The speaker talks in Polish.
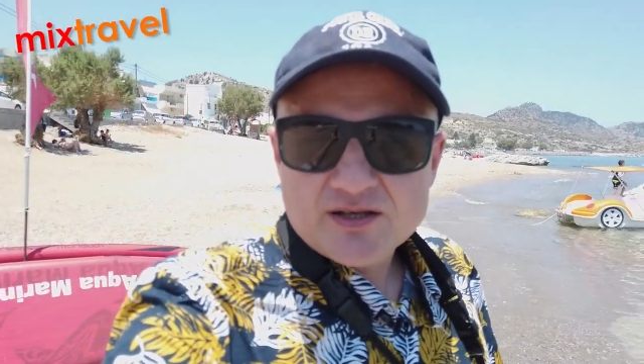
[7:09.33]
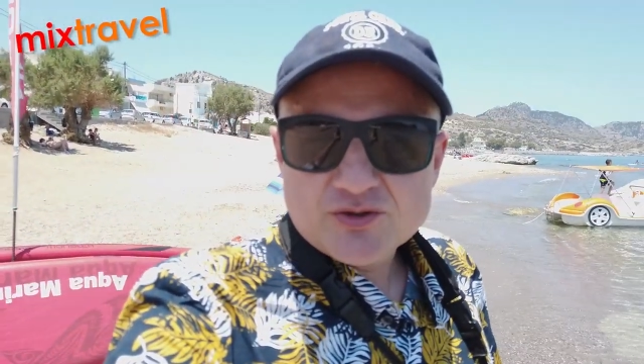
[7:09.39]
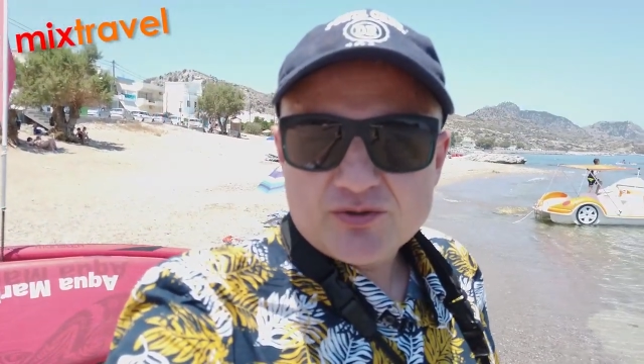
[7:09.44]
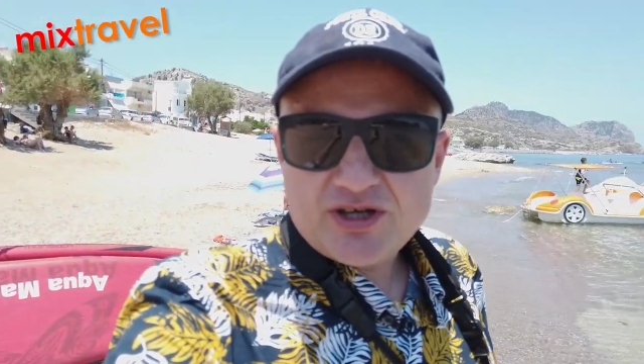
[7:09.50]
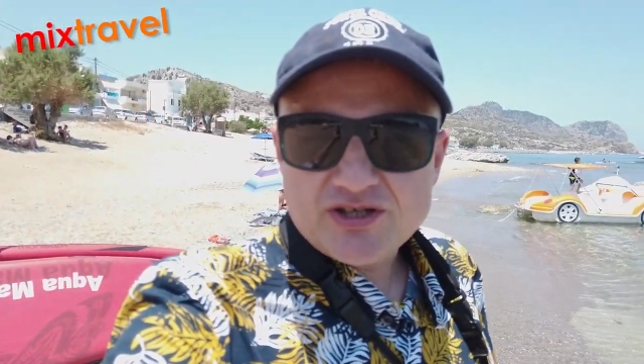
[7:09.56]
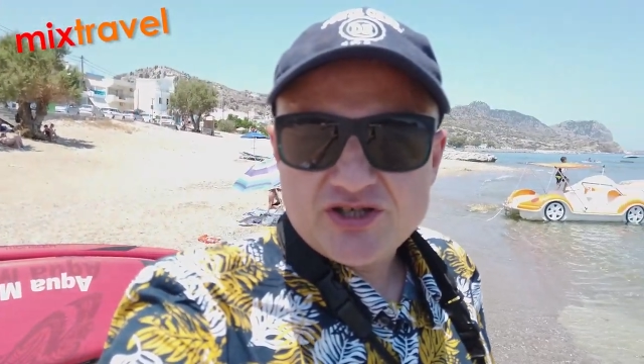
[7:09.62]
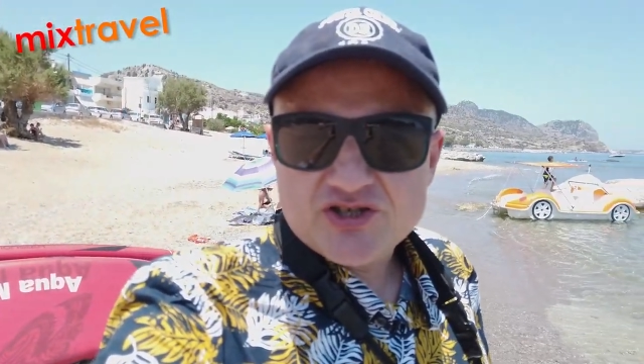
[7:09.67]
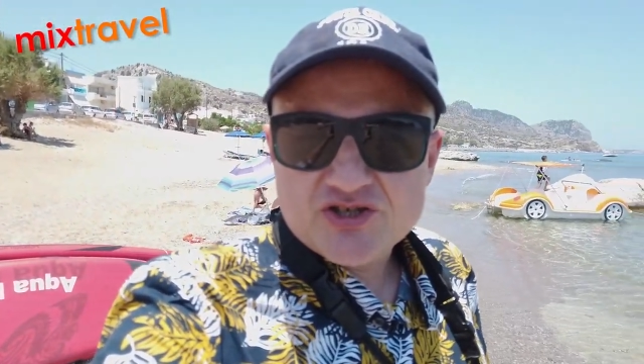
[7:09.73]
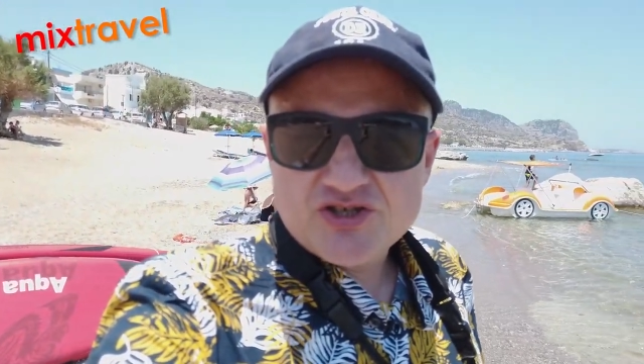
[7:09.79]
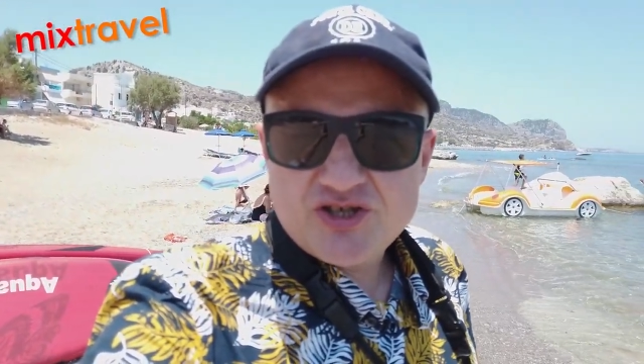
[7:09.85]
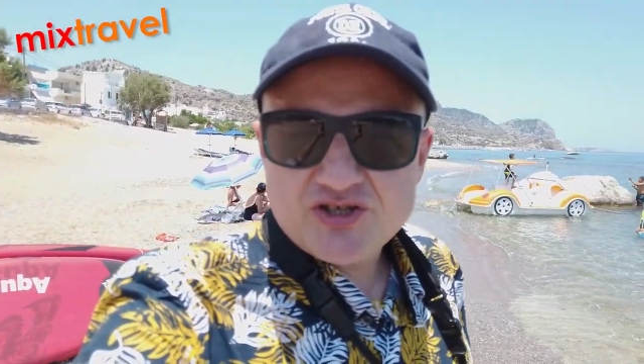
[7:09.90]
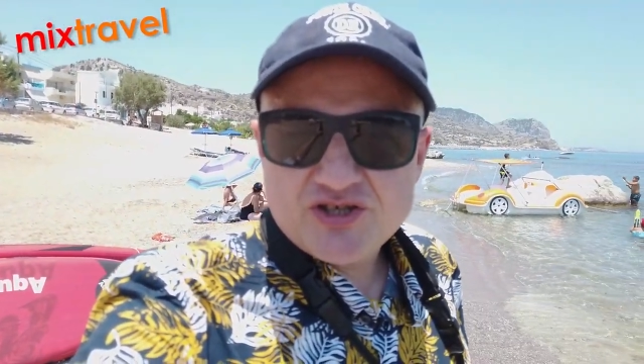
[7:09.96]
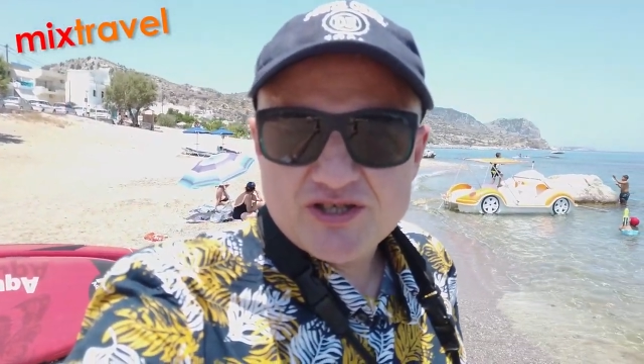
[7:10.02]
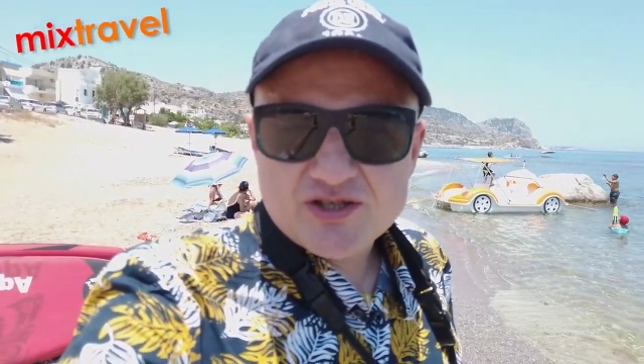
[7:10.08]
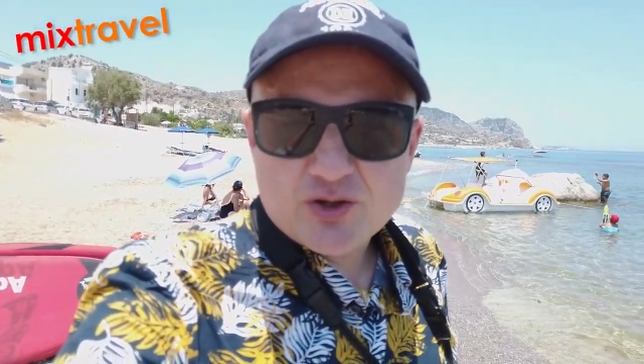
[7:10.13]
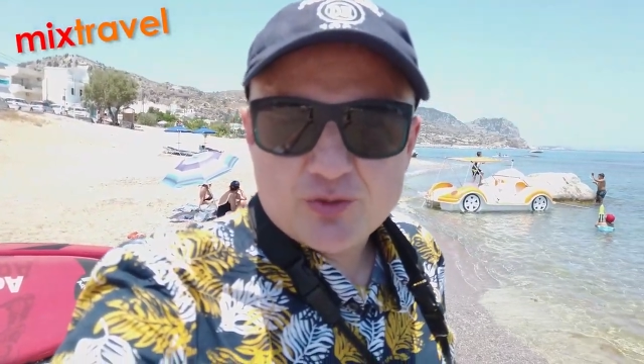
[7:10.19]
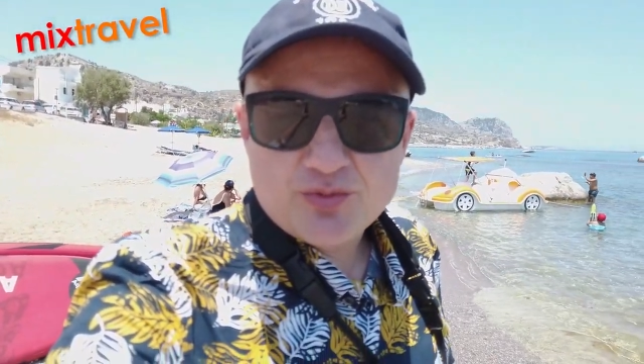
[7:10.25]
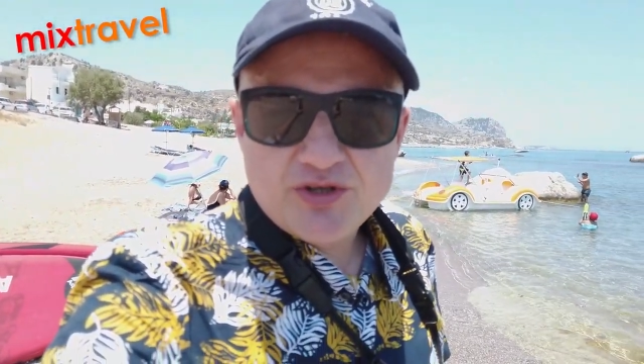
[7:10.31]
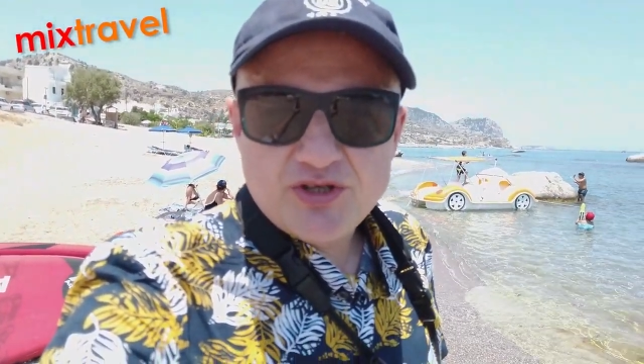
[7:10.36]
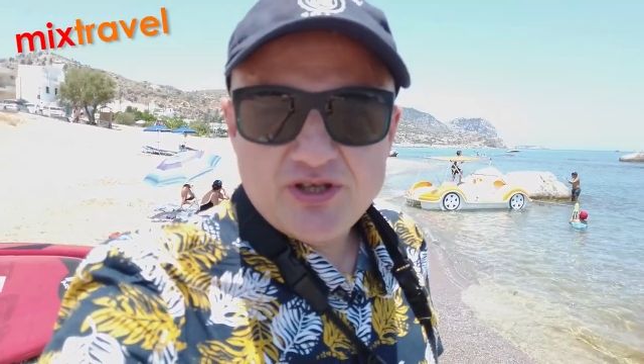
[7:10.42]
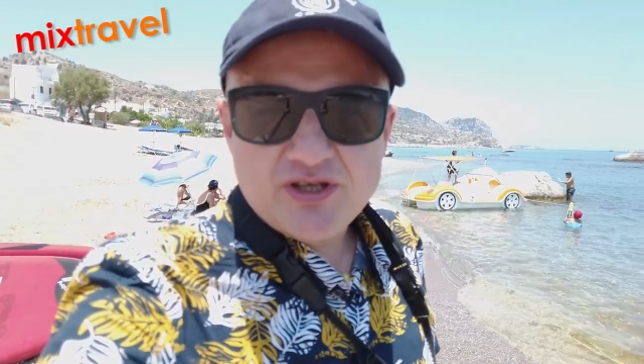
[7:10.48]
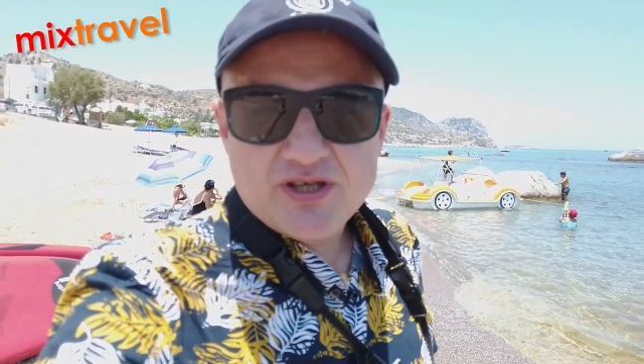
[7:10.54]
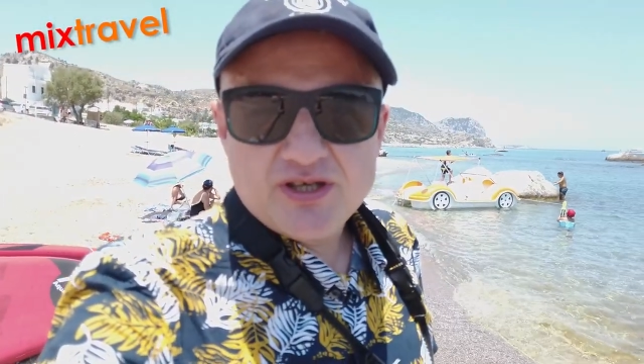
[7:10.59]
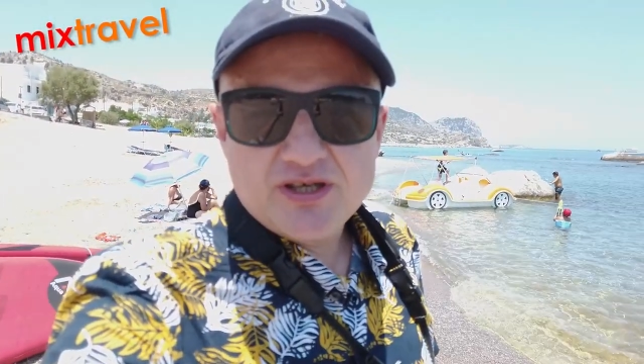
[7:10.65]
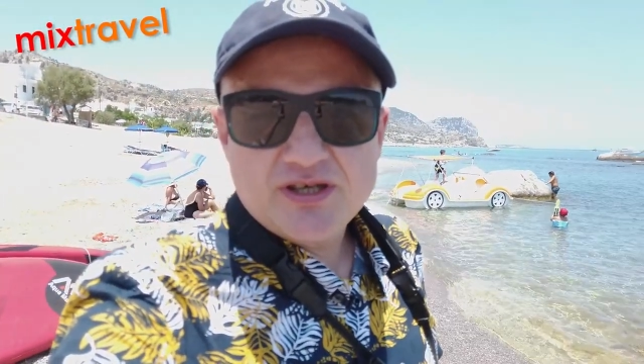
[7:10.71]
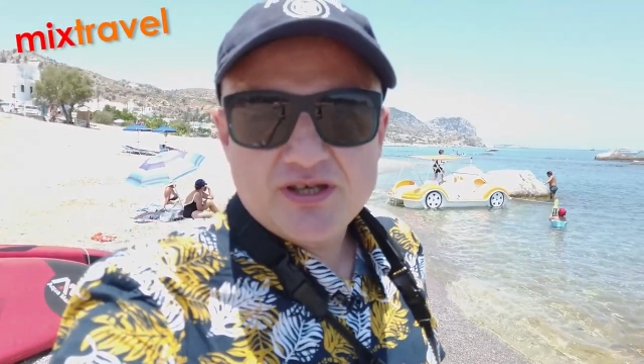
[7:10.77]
Słuchajcie, 30 stopni.